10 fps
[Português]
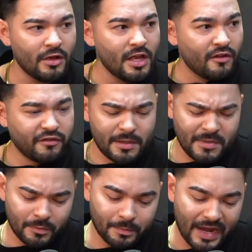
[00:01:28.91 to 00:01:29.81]
Eu falei,
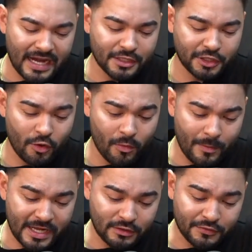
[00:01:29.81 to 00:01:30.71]
mano, para, chegou o
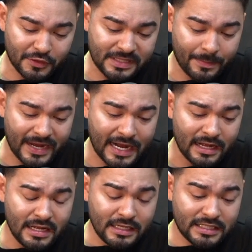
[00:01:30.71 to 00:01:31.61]
momento de você
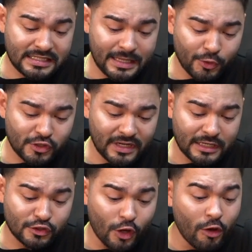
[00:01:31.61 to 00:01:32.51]
parar de se emocionar
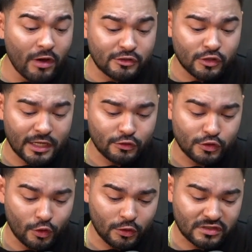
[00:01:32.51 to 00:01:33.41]
só com a história
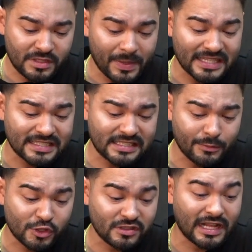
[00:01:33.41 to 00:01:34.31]
dos outros e passar a se
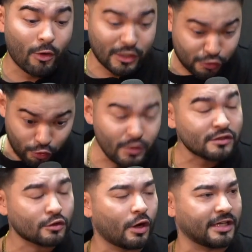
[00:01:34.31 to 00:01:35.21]
emocionar com a sua
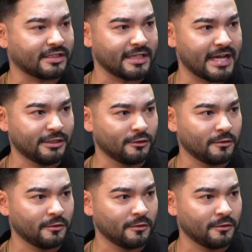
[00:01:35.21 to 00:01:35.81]
história, tá ligado?